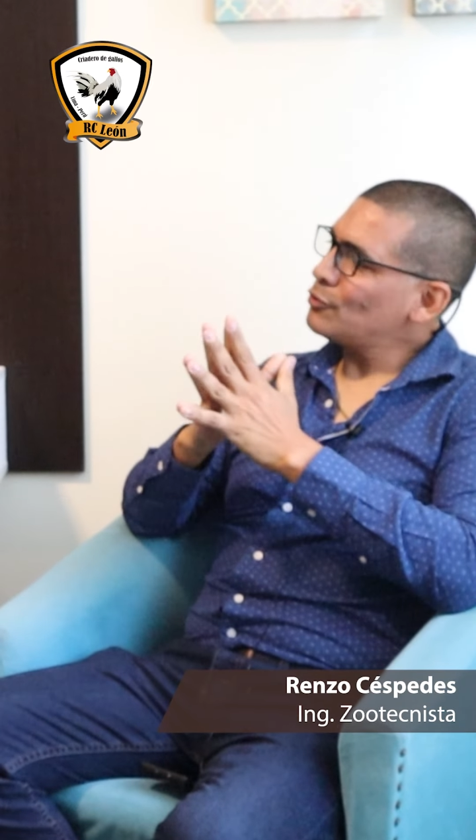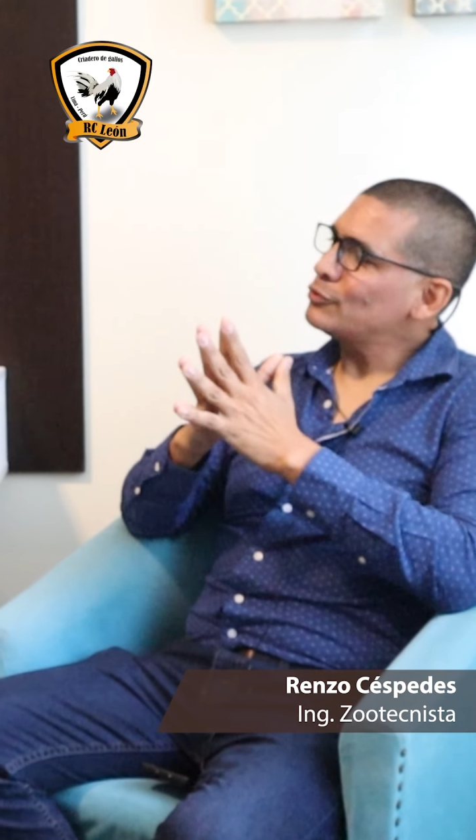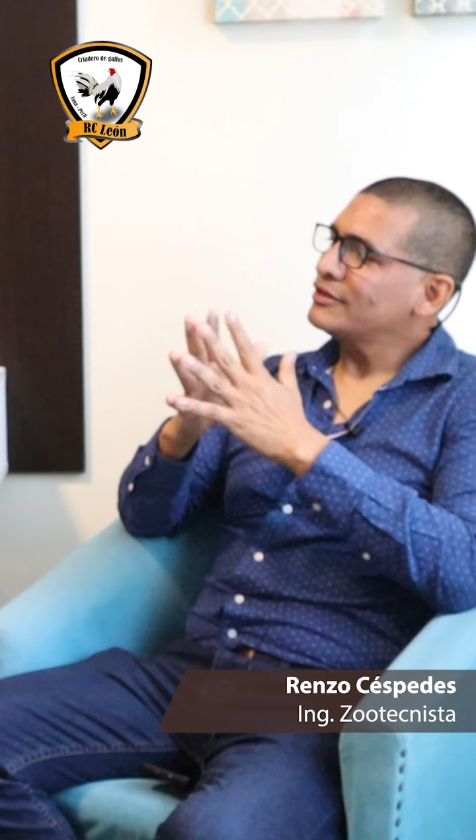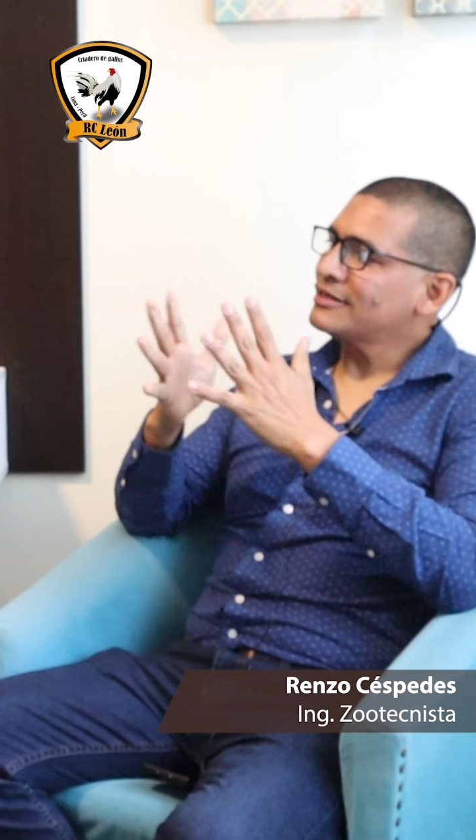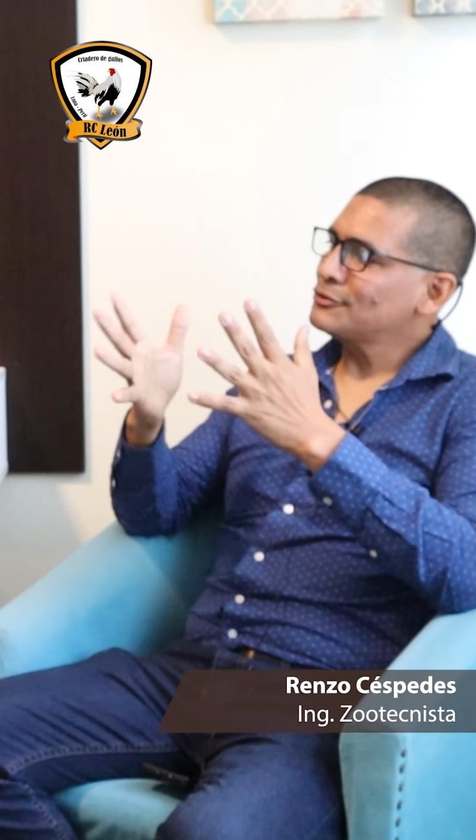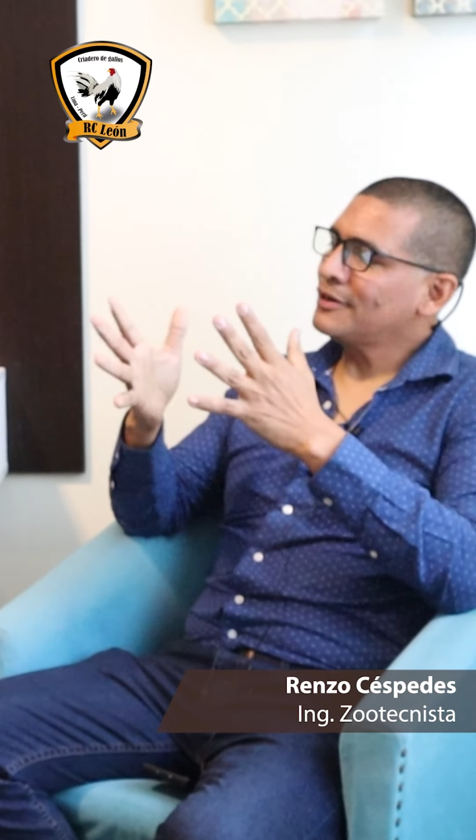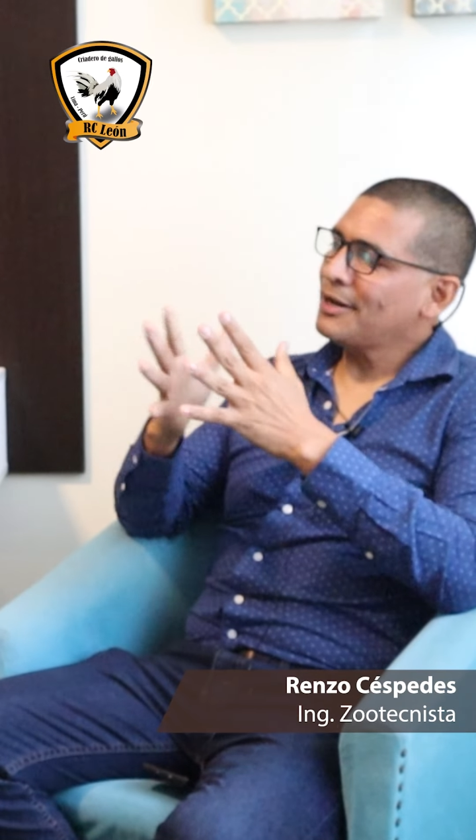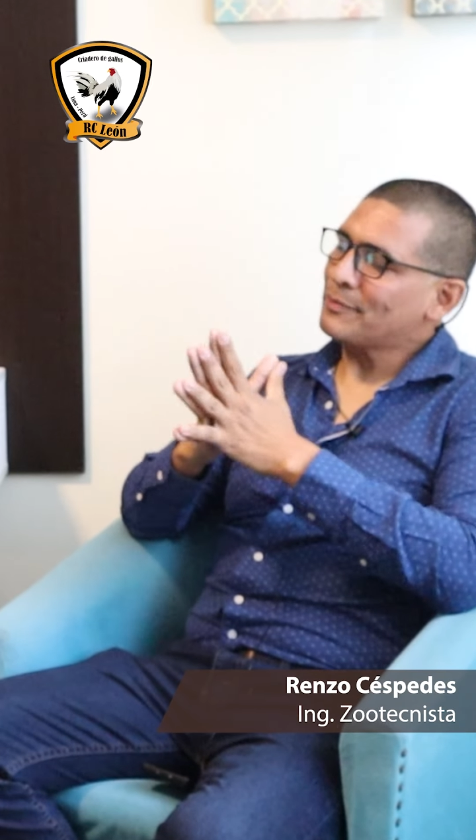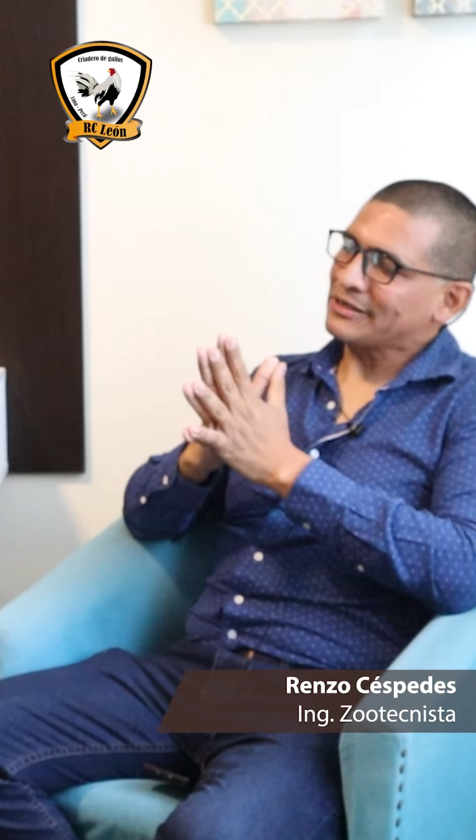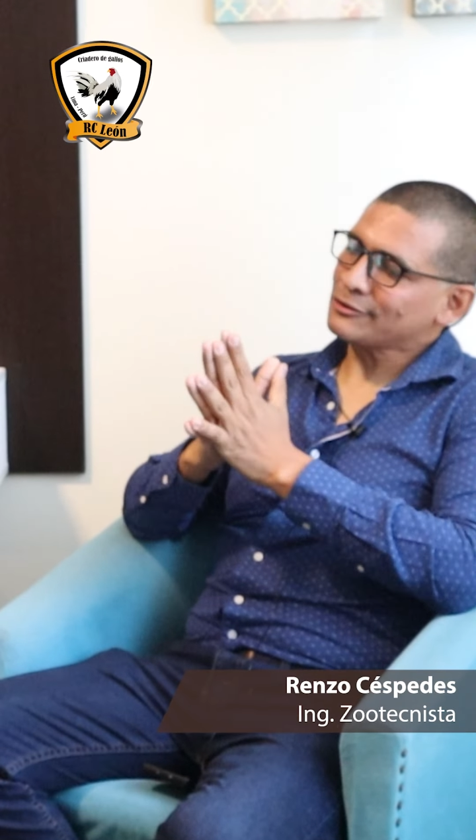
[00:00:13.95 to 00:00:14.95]
comunicación a
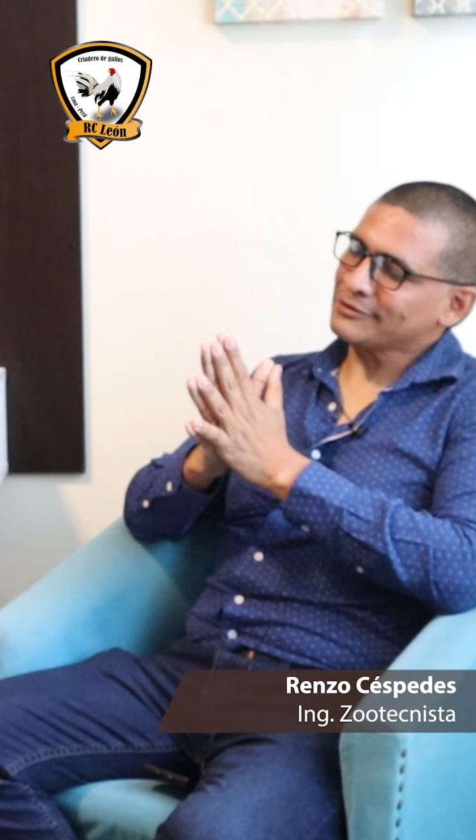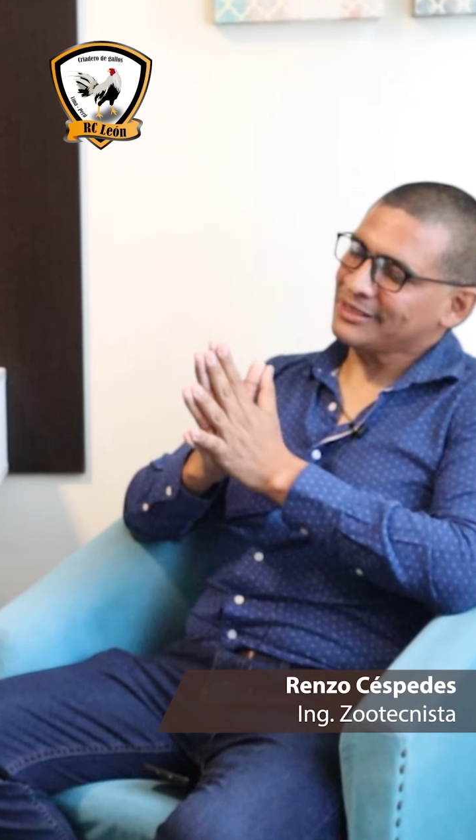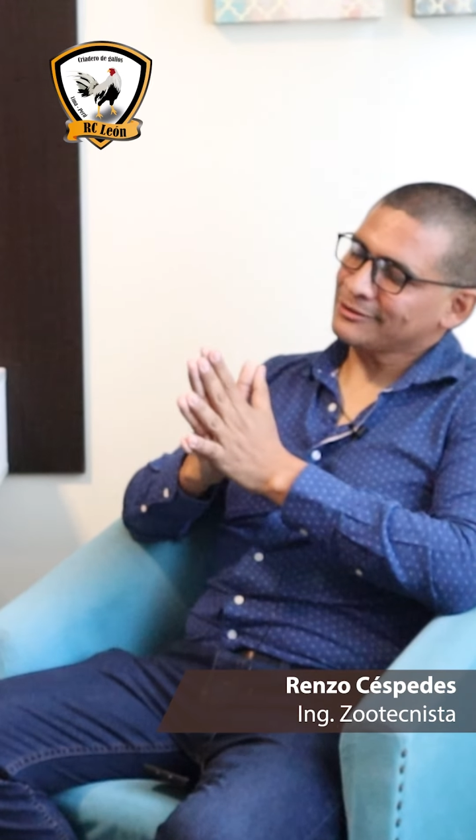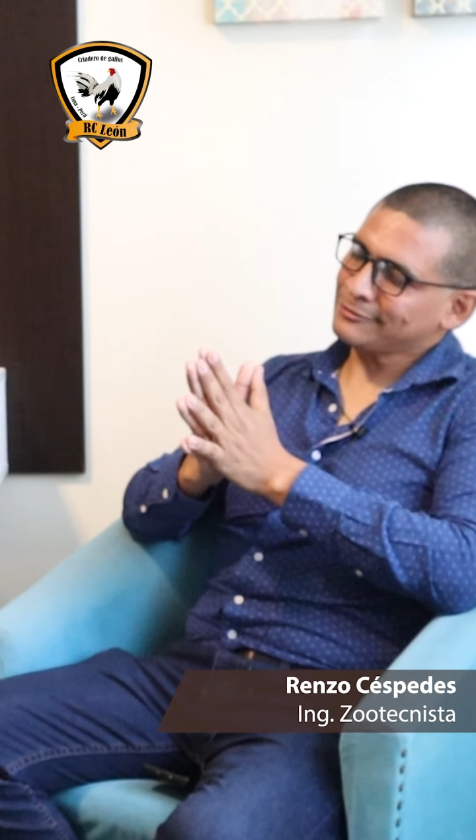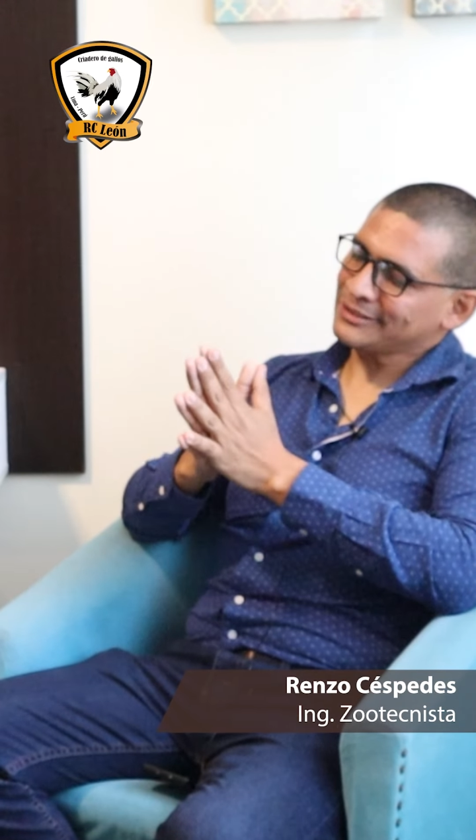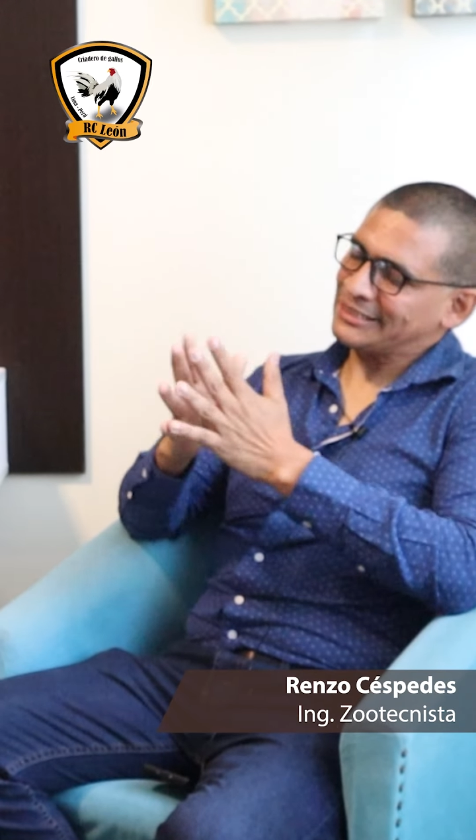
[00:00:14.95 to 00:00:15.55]
las personas, ¿no?